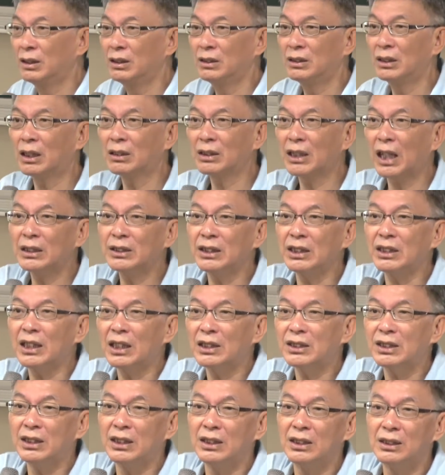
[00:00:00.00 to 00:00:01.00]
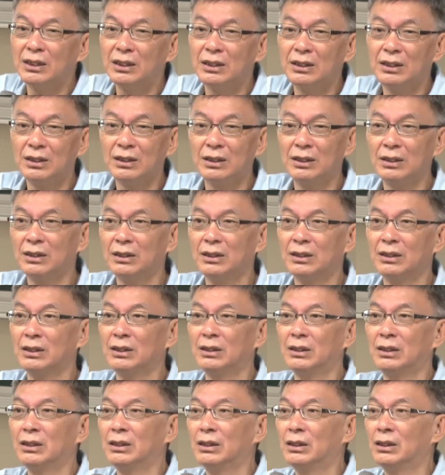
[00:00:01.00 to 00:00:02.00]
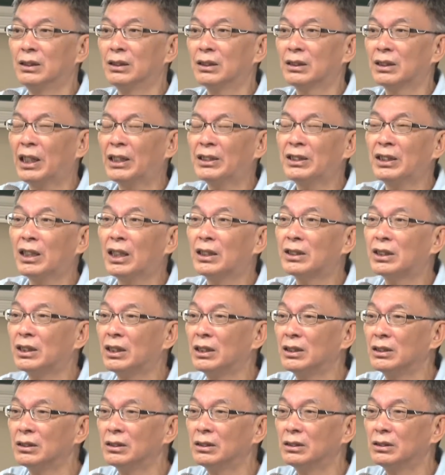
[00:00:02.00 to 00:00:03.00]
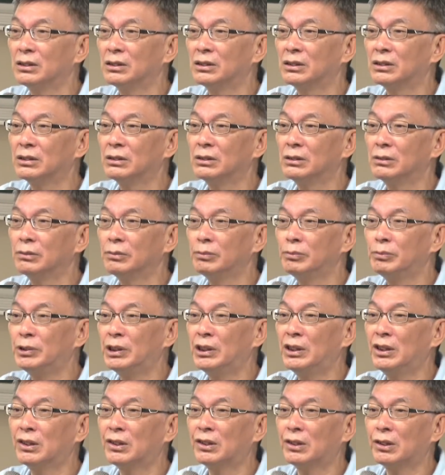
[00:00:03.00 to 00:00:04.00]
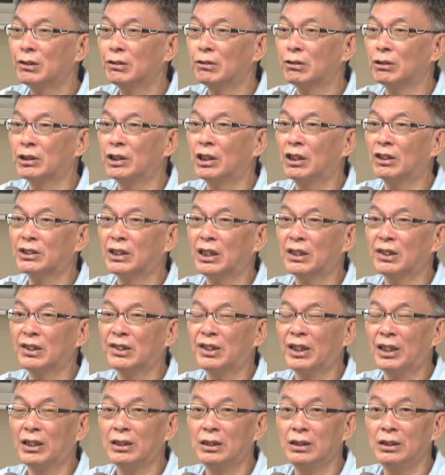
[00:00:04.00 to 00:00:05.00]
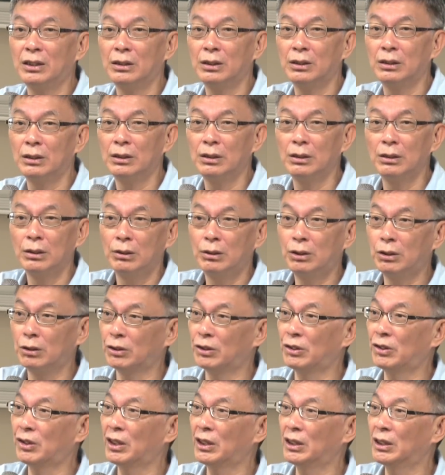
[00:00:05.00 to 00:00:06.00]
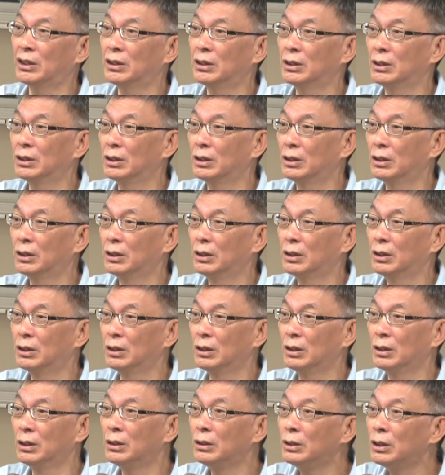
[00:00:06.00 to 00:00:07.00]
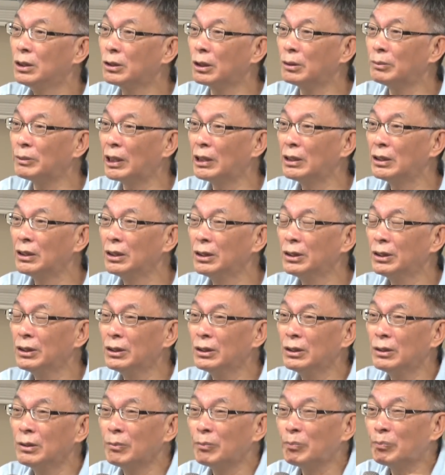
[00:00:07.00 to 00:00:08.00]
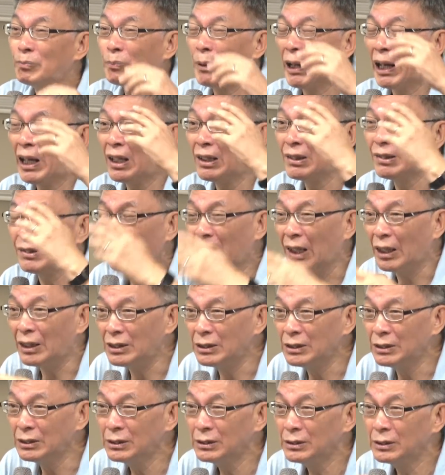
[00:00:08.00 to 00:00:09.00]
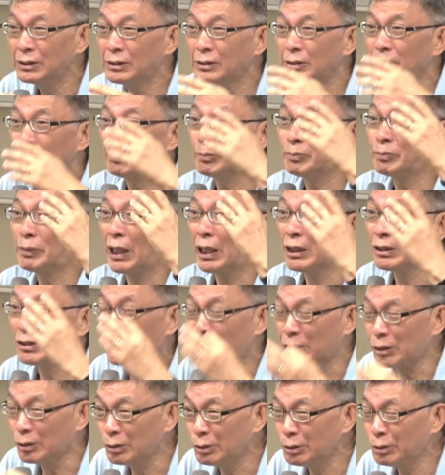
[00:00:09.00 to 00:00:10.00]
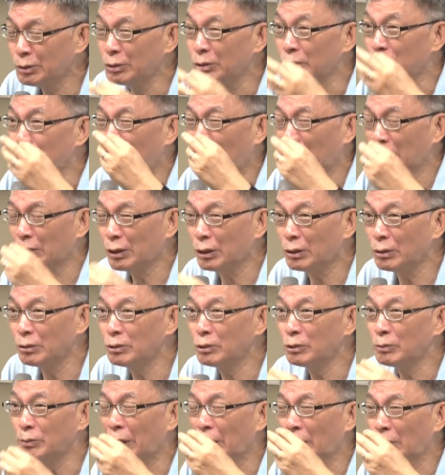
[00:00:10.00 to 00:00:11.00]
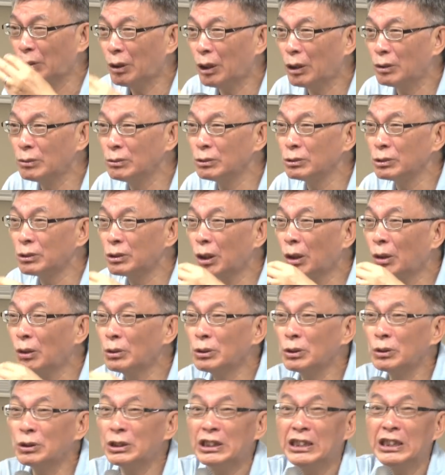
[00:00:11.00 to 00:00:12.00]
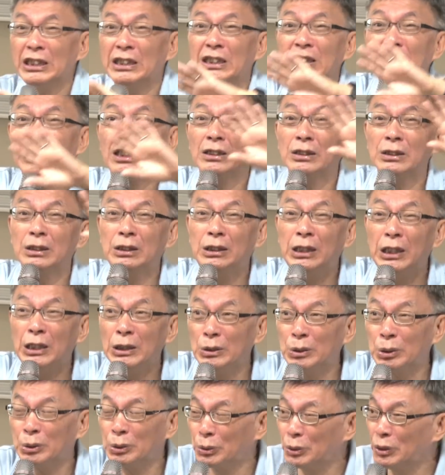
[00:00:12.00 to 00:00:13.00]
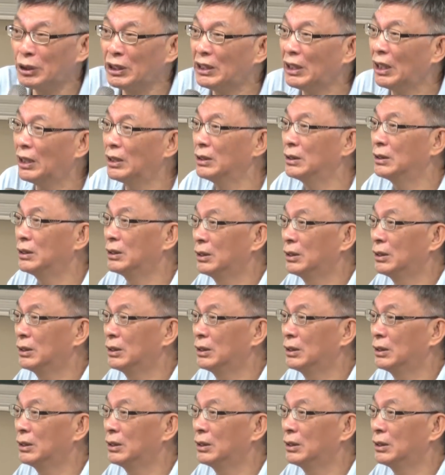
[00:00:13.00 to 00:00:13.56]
然后他底下写，他底下写，比利时所调查的沙伊就是这个，你懂吗？把人。把植物、把动物、把矿物通通写得像地图一样，